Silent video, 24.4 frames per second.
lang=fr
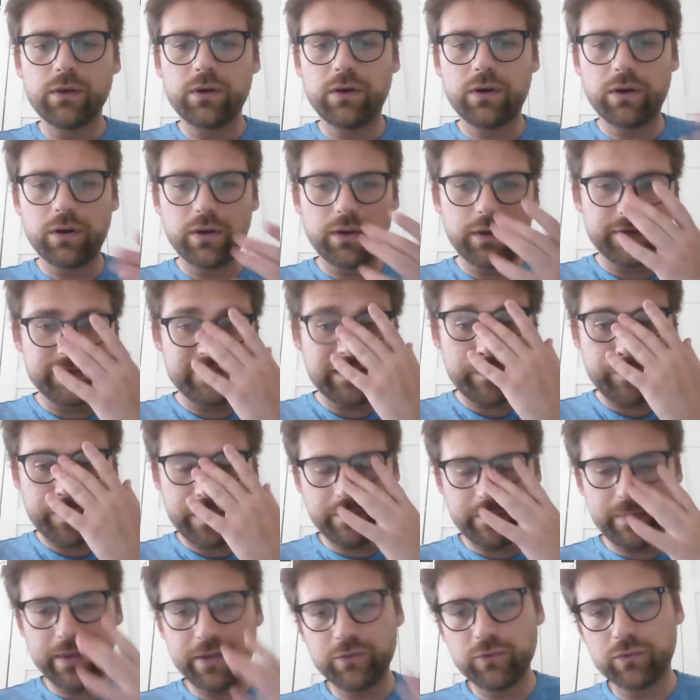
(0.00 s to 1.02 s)
Euh, et ça
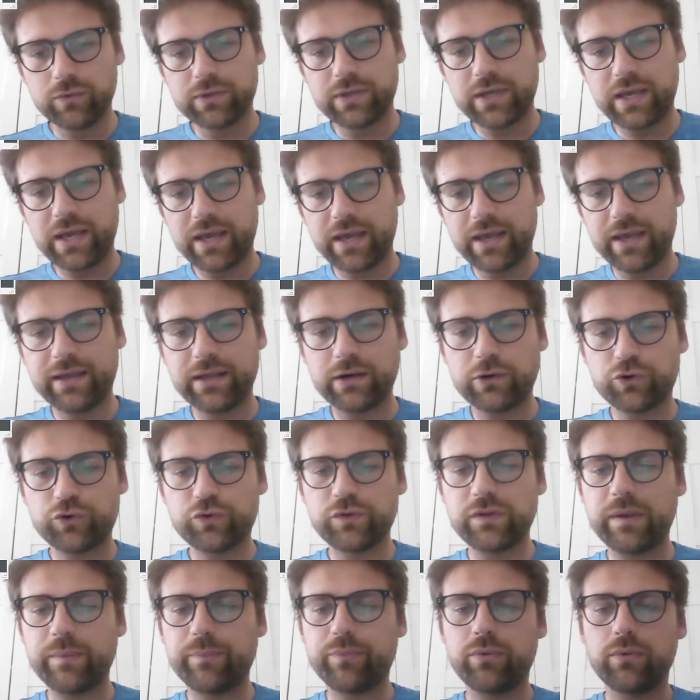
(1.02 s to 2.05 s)
permet de créer quelque
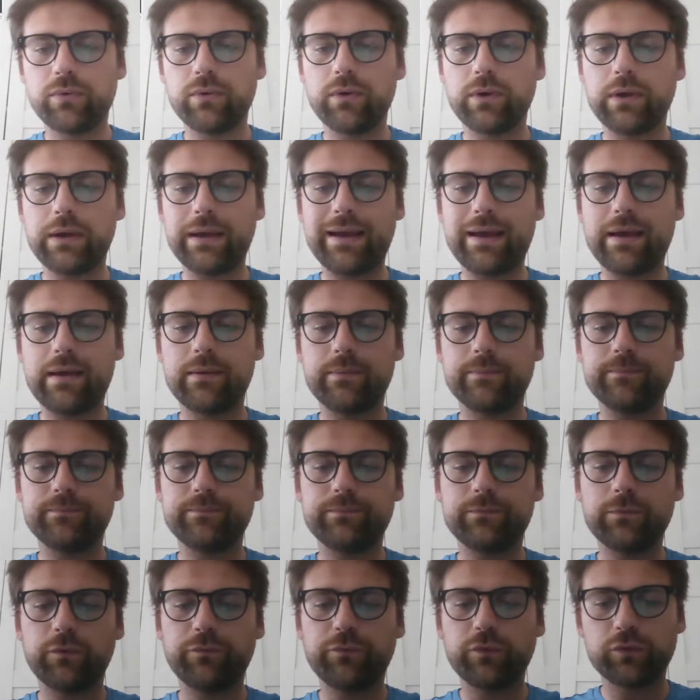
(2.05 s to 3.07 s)
chose un peu
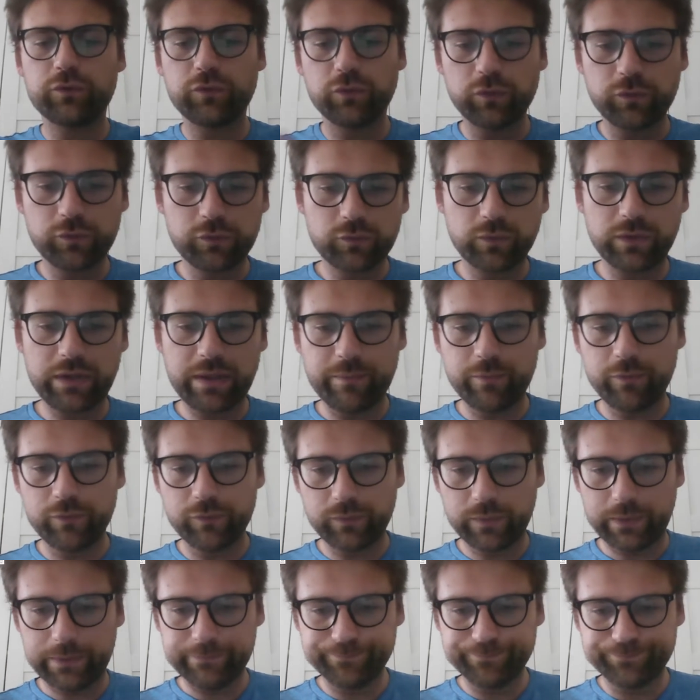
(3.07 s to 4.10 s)
en fonction de ce qu'on a besoin.